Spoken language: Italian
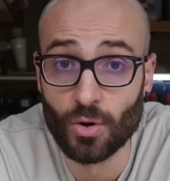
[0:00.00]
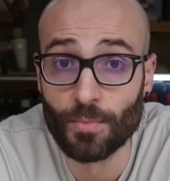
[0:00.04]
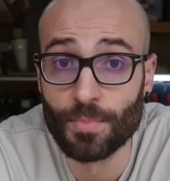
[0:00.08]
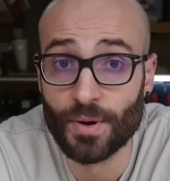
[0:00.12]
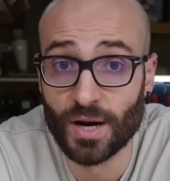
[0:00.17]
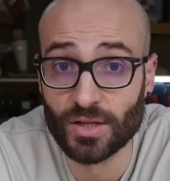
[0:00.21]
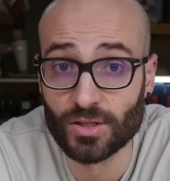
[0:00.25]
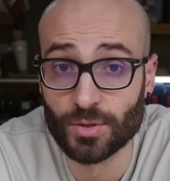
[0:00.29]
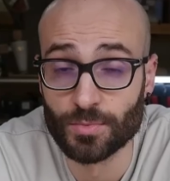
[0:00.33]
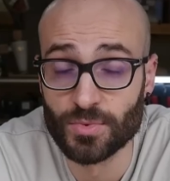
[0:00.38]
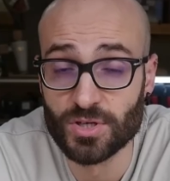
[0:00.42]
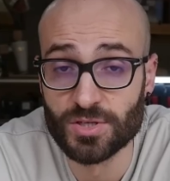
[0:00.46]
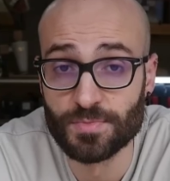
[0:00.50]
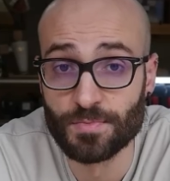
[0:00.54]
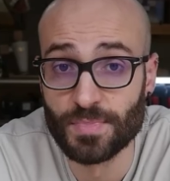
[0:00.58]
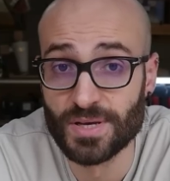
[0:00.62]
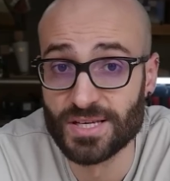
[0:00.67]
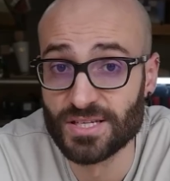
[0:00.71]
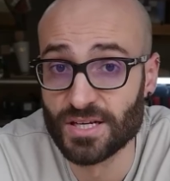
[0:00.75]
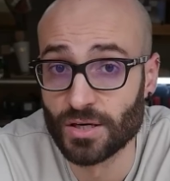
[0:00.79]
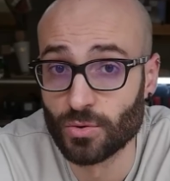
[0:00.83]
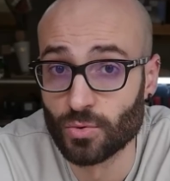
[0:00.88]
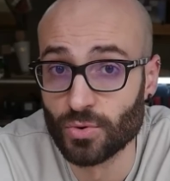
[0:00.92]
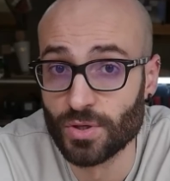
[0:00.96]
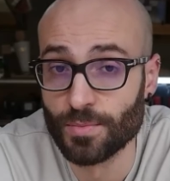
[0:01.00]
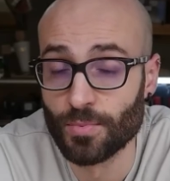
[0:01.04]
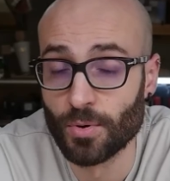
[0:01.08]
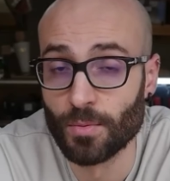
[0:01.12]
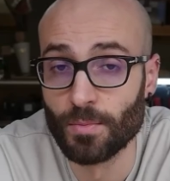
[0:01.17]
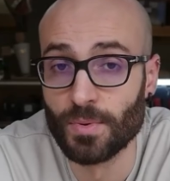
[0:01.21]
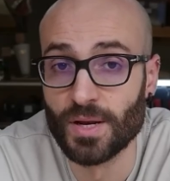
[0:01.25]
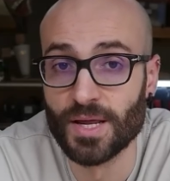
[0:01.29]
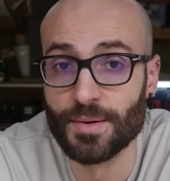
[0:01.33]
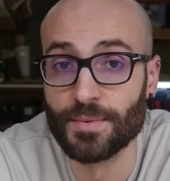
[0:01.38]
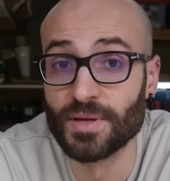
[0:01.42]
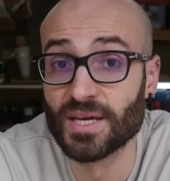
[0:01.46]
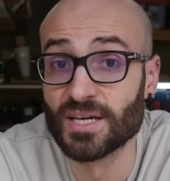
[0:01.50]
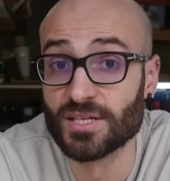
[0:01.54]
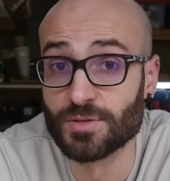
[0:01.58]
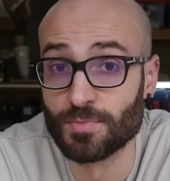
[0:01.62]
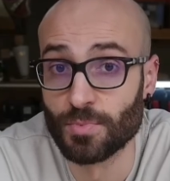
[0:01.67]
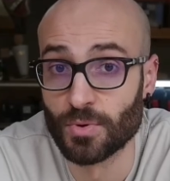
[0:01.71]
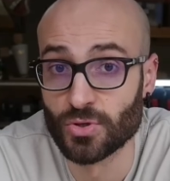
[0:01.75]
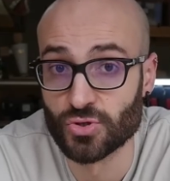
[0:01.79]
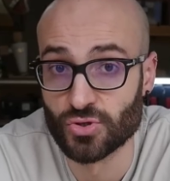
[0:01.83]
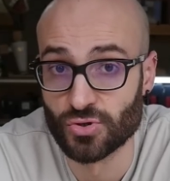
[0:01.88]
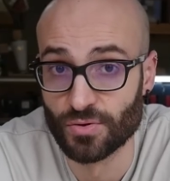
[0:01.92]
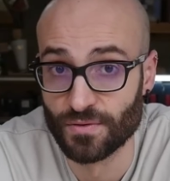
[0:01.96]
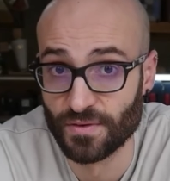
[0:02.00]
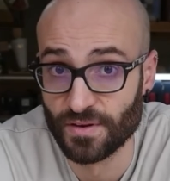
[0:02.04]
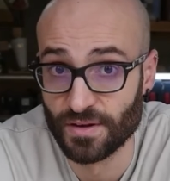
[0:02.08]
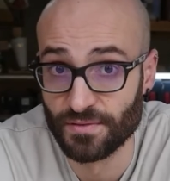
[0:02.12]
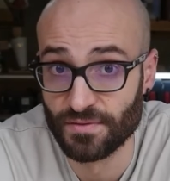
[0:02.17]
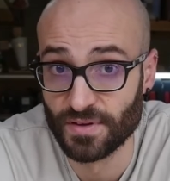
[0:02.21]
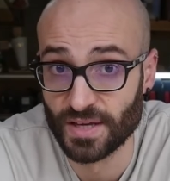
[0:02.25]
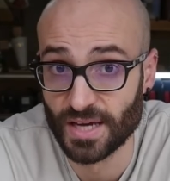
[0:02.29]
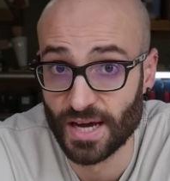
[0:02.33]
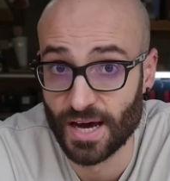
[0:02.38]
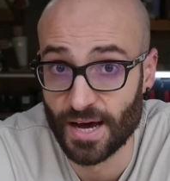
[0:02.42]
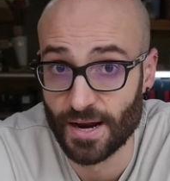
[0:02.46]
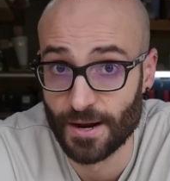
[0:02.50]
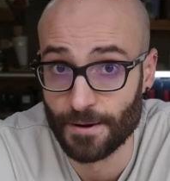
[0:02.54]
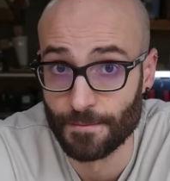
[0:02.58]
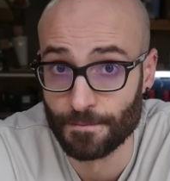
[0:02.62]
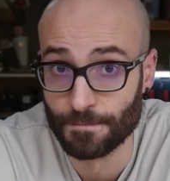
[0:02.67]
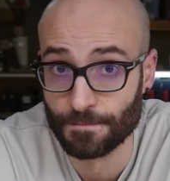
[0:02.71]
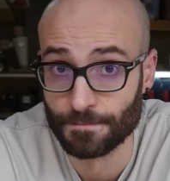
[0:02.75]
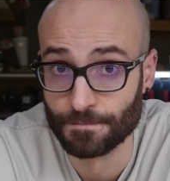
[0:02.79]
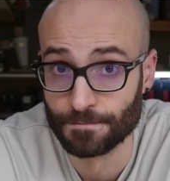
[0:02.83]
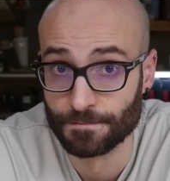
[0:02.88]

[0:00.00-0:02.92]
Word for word: ho imparato a mie spese alcuni problemi che si possono verificare.